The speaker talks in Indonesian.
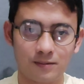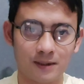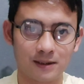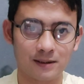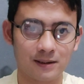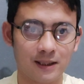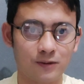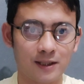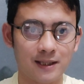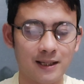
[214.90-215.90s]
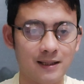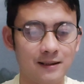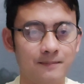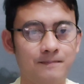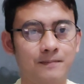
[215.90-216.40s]
cuman itu aja
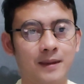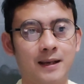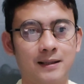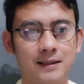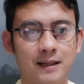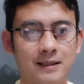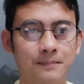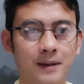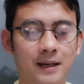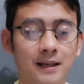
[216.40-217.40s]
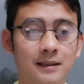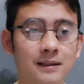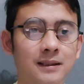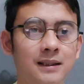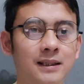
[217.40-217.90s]
yang saya sampaikan
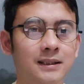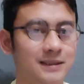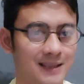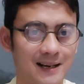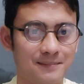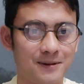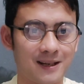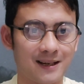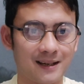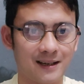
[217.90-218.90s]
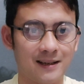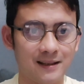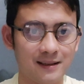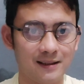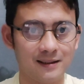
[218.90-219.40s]
salam olahraga
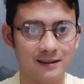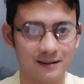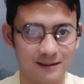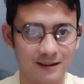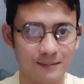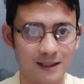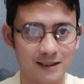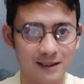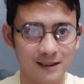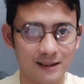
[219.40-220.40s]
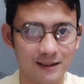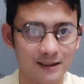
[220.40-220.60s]
terima kasih